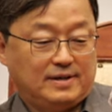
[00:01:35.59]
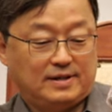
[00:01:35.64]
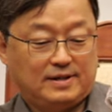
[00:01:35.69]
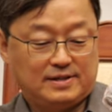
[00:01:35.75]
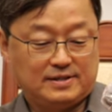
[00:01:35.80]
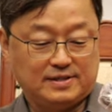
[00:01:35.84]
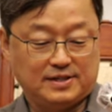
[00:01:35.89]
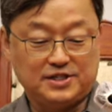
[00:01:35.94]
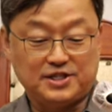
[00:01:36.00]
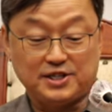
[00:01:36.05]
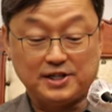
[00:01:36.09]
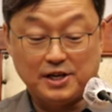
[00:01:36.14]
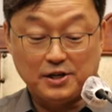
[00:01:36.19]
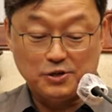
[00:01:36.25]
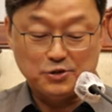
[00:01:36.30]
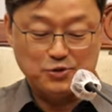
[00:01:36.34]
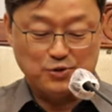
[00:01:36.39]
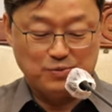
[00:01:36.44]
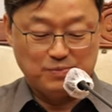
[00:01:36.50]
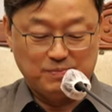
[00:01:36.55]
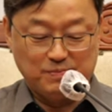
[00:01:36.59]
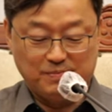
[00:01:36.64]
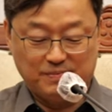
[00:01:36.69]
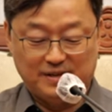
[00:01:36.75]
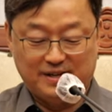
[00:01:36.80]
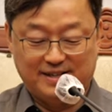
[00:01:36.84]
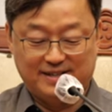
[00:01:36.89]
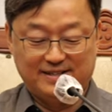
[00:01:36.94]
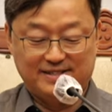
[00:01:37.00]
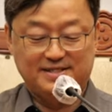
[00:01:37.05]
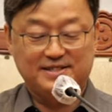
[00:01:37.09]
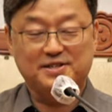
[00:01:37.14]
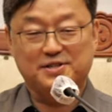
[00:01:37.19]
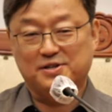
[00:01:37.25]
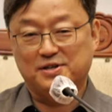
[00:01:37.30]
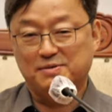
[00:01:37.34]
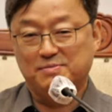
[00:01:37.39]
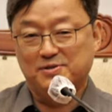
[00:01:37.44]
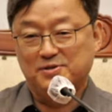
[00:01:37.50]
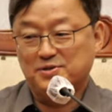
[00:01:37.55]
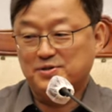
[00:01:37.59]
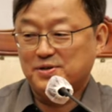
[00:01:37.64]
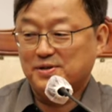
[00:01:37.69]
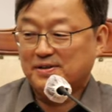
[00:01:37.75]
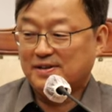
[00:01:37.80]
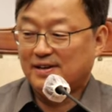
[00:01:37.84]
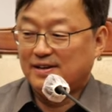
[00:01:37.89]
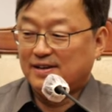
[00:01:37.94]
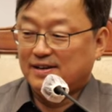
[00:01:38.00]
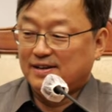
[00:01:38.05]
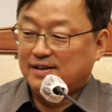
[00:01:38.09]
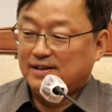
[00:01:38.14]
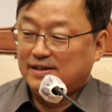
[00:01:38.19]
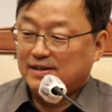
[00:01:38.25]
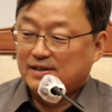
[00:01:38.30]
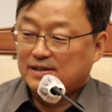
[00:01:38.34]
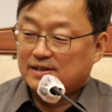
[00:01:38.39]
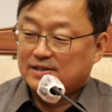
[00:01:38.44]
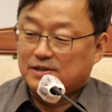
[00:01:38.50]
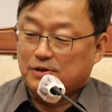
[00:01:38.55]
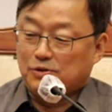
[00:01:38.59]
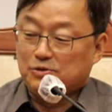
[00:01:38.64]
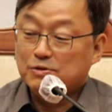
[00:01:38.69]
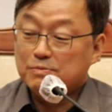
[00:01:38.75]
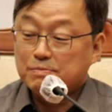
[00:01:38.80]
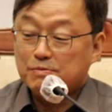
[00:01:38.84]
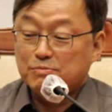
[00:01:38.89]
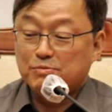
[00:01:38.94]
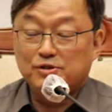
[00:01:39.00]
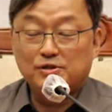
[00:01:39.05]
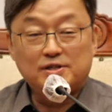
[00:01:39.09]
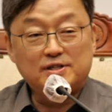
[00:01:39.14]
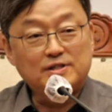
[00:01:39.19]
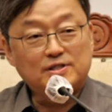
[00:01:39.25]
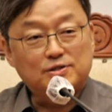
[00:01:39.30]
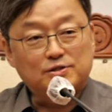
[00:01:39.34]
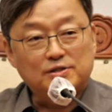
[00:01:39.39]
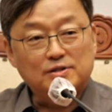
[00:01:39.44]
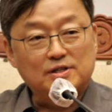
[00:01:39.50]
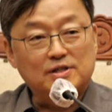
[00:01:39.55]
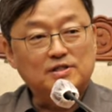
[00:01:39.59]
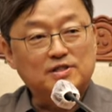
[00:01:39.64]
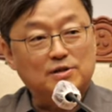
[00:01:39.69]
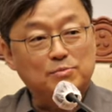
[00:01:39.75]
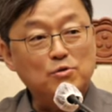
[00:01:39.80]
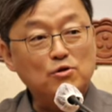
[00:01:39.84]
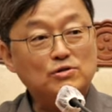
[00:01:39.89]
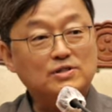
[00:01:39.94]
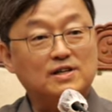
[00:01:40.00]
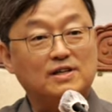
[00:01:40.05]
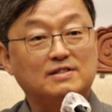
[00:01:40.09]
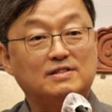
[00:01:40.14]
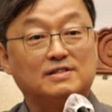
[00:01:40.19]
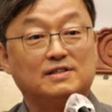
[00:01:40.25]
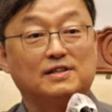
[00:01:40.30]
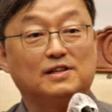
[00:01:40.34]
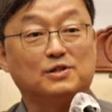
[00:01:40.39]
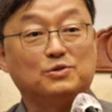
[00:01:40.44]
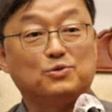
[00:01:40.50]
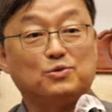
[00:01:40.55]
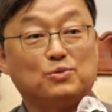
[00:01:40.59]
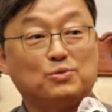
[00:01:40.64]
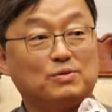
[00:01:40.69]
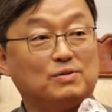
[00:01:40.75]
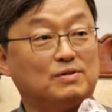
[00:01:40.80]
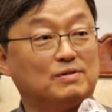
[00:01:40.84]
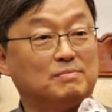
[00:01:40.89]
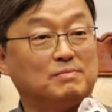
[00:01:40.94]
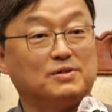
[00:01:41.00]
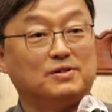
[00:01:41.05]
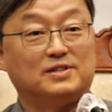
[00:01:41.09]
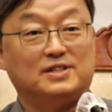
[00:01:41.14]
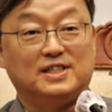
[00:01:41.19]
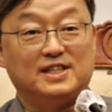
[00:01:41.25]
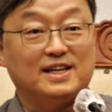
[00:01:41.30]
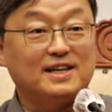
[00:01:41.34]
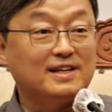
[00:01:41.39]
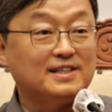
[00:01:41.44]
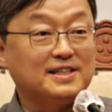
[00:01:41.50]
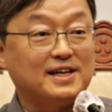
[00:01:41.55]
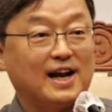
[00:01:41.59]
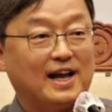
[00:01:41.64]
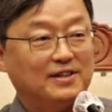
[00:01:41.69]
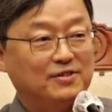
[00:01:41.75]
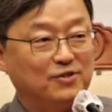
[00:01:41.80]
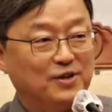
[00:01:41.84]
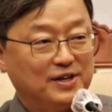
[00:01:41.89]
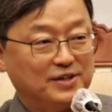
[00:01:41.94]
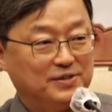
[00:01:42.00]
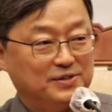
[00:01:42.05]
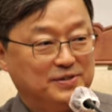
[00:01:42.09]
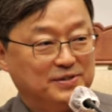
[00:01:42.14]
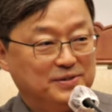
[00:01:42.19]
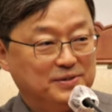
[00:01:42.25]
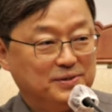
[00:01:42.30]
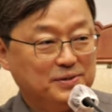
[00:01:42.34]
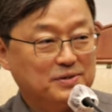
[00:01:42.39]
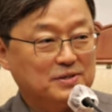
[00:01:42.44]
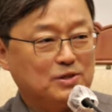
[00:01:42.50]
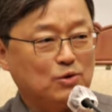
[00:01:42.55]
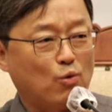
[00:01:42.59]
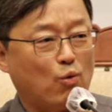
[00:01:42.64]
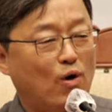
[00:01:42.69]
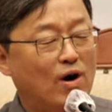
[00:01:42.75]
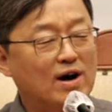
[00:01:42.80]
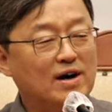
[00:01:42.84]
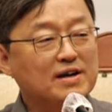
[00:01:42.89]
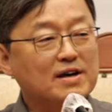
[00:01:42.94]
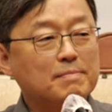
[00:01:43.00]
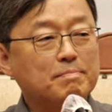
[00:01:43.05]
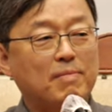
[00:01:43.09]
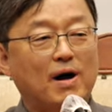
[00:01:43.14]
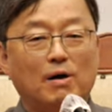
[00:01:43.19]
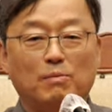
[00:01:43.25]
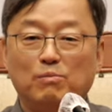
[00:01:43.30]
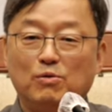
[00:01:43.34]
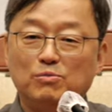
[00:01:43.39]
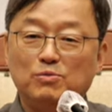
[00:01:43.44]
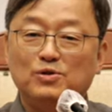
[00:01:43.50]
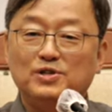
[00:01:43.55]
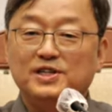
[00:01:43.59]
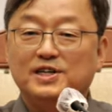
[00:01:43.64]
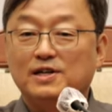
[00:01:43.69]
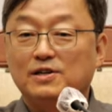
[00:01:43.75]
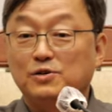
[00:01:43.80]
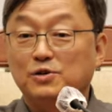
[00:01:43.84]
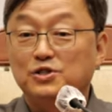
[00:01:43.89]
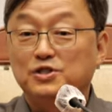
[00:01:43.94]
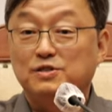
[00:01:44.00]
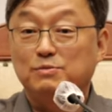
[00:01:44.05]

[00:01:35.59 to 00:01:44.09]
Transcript: 제 시간을 좀 체크하면서. 근데 언뜻 보면 제목 자체가 조금 이해가 잘 안 되거든요. 그래서 과학의 방법론이라는 것이